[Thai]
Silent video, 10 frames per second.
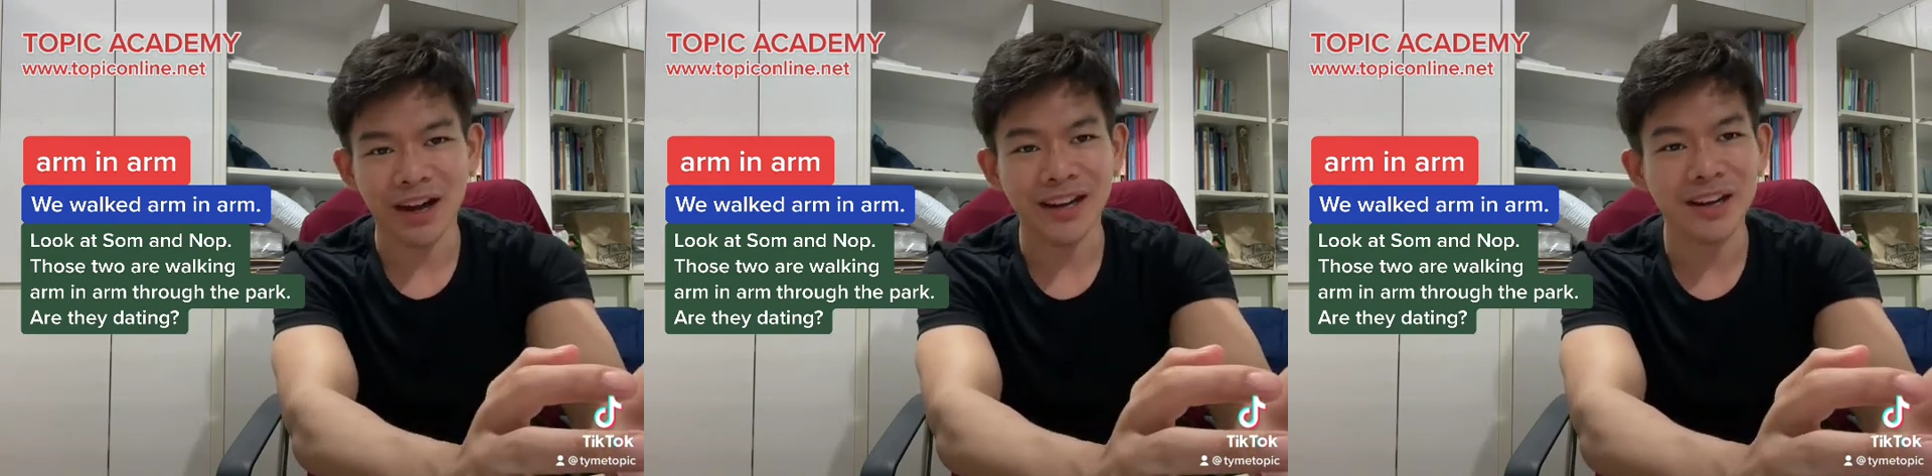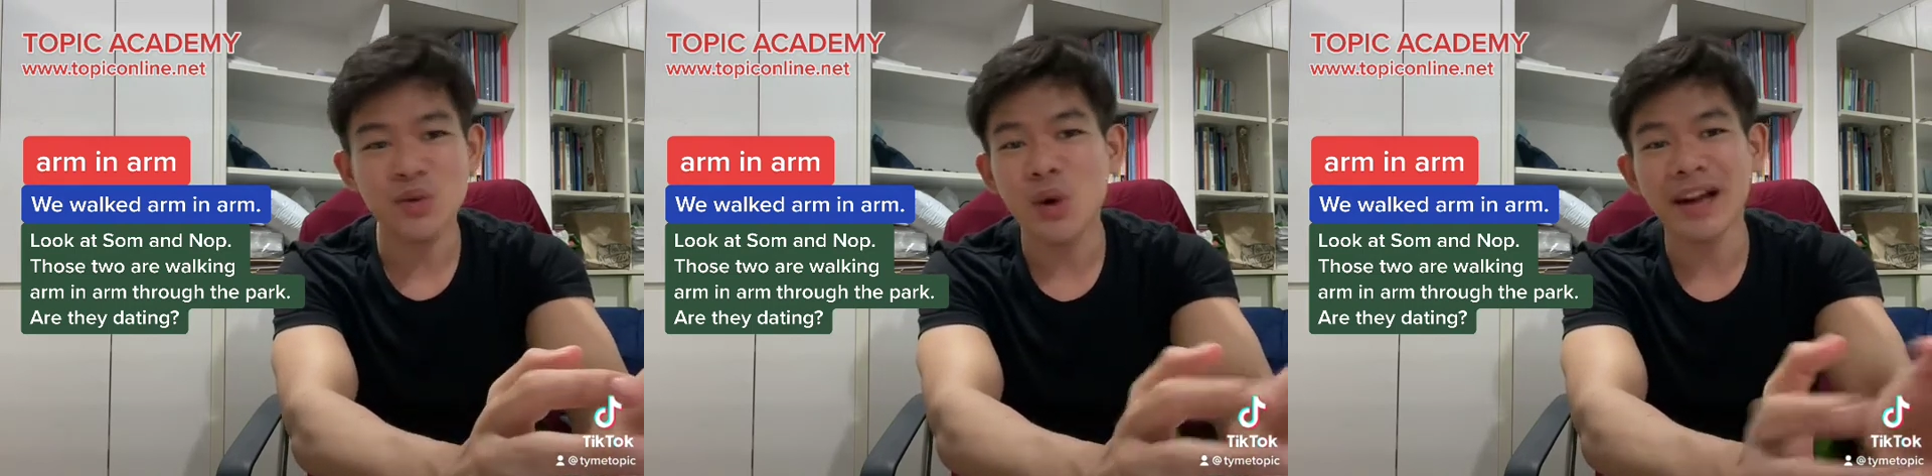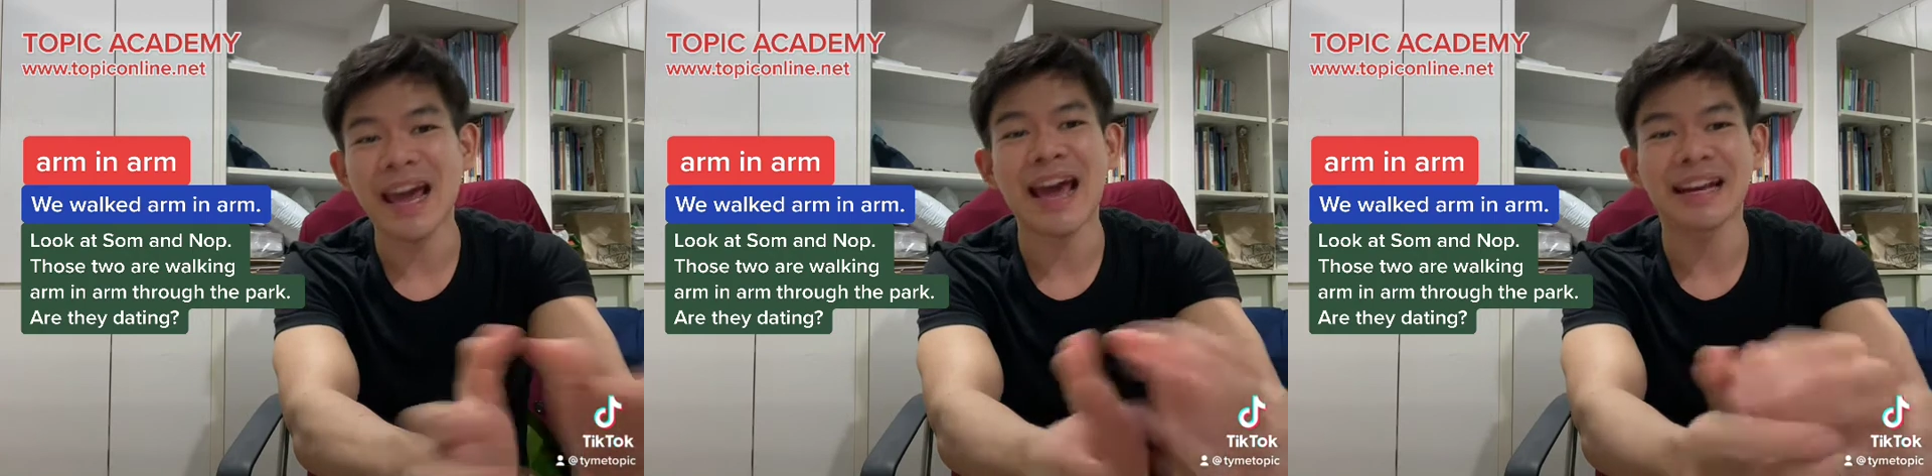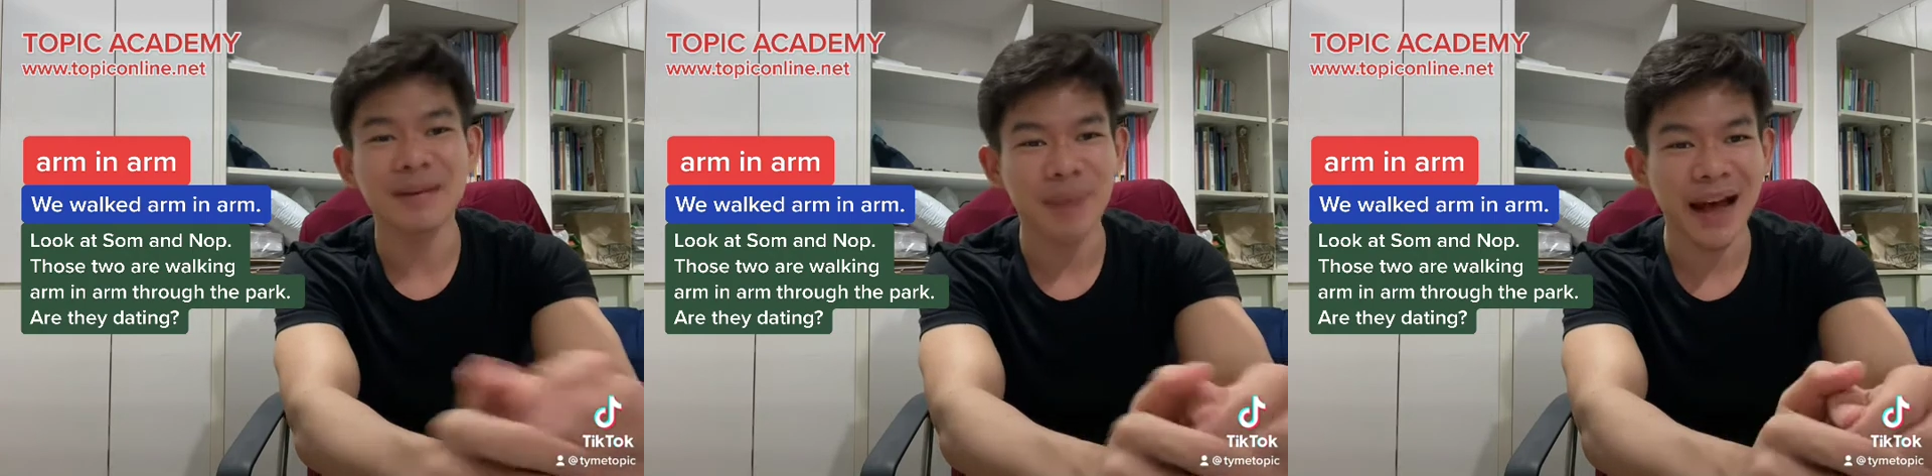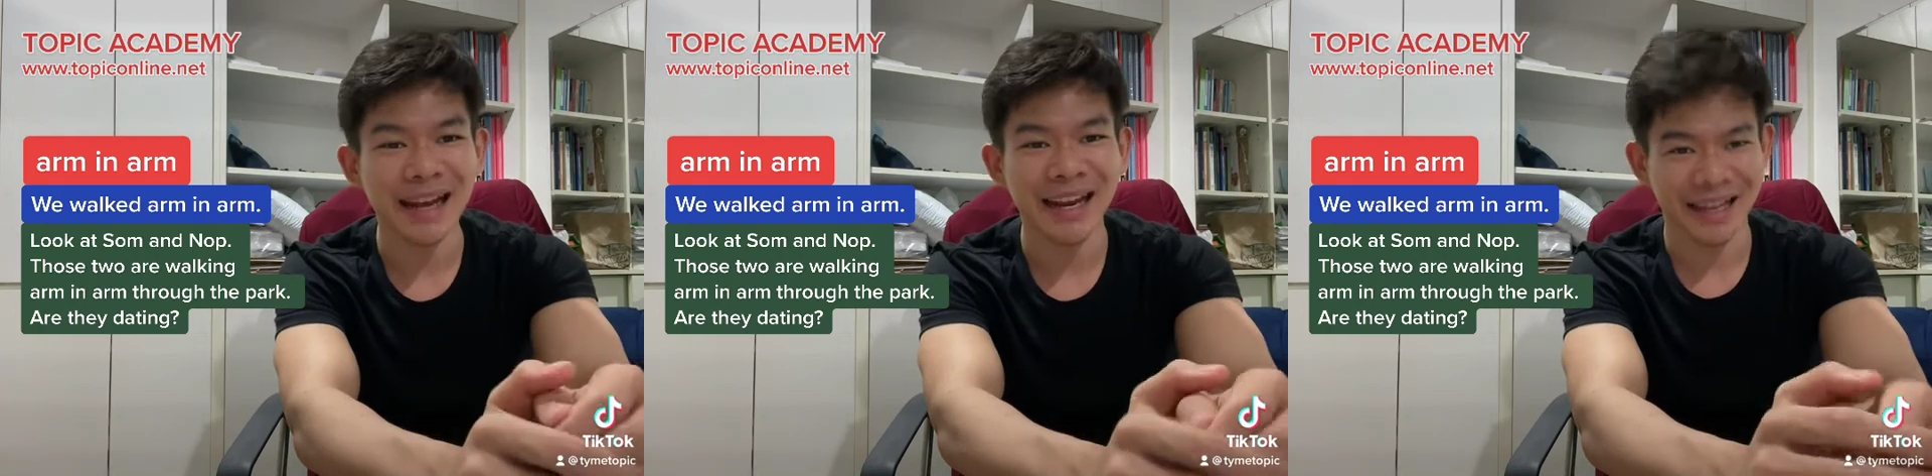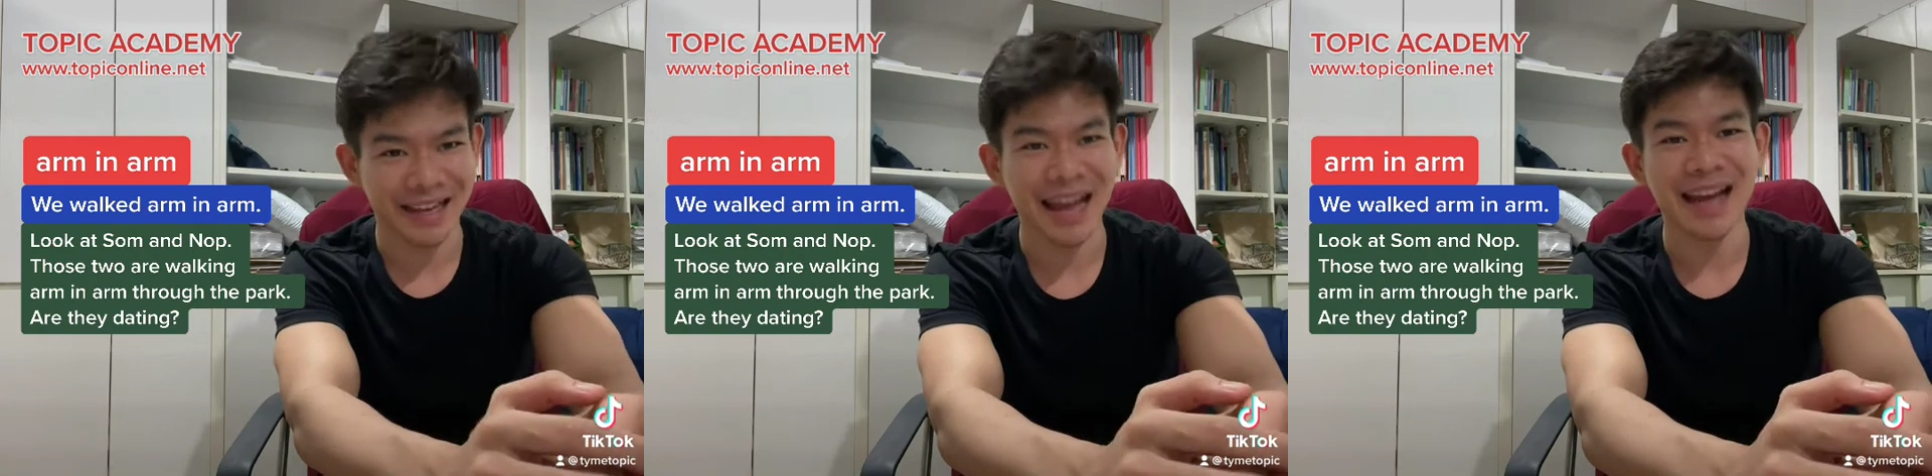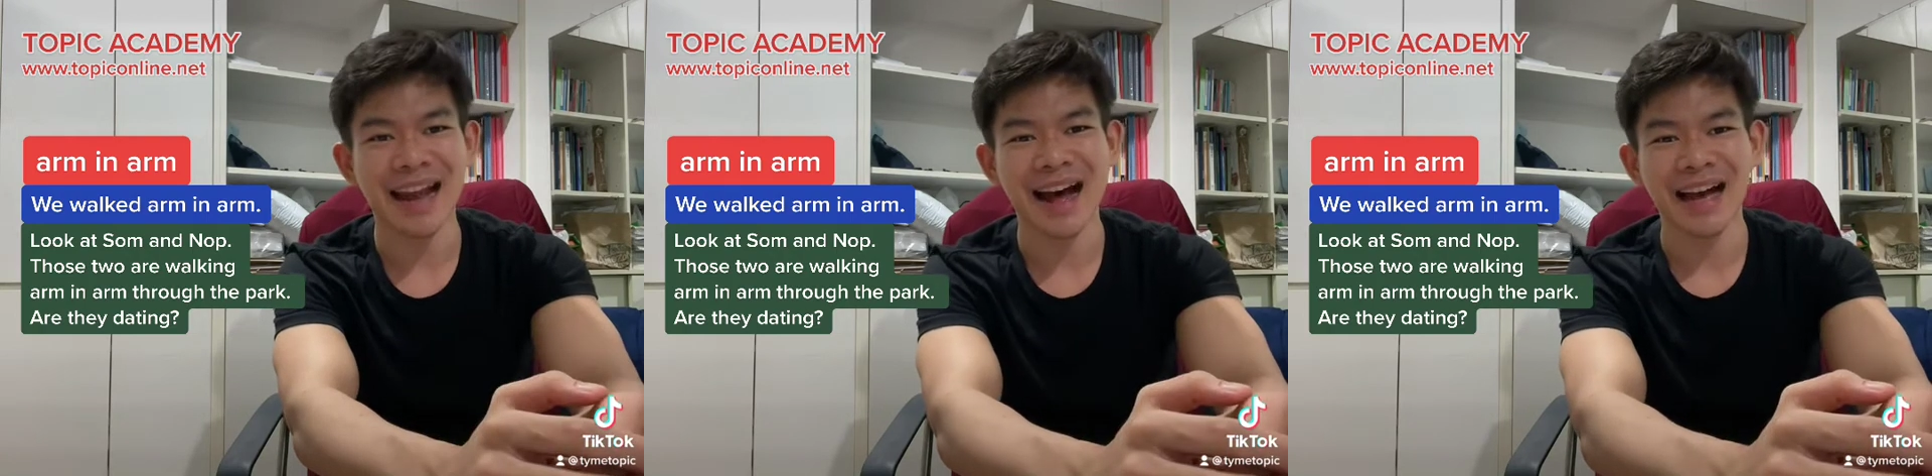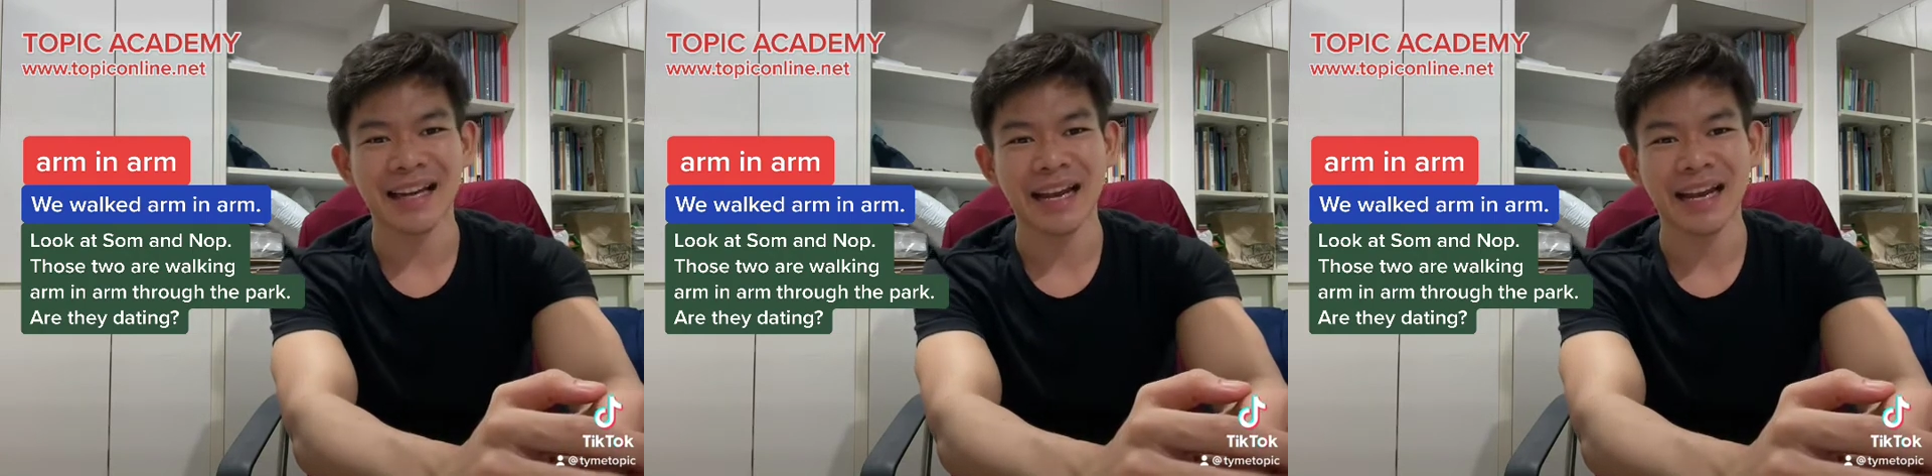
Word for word: เดินควงแขนกันไปอะไรอย่างเงี้ยได้